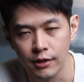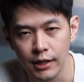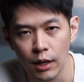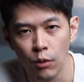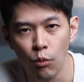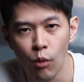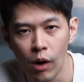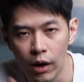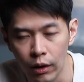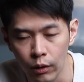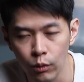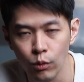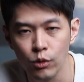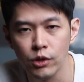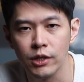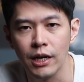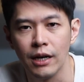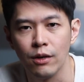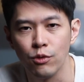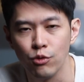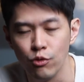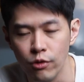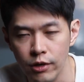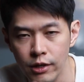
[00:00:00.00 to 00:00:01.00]
在网络
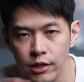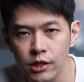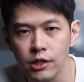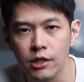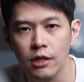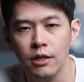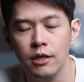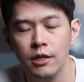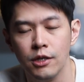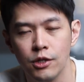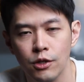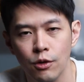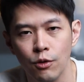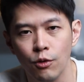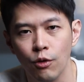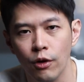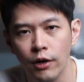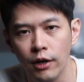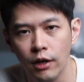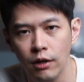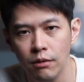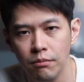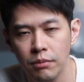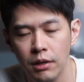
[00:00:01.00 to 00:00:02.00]
上原生的这种
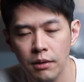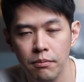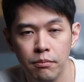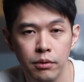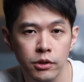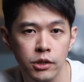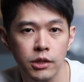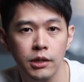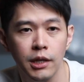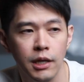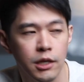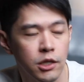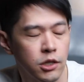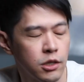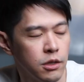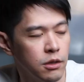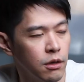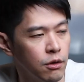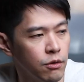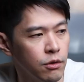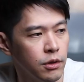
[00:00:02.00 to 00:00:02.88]
广告影片，不是电视哦，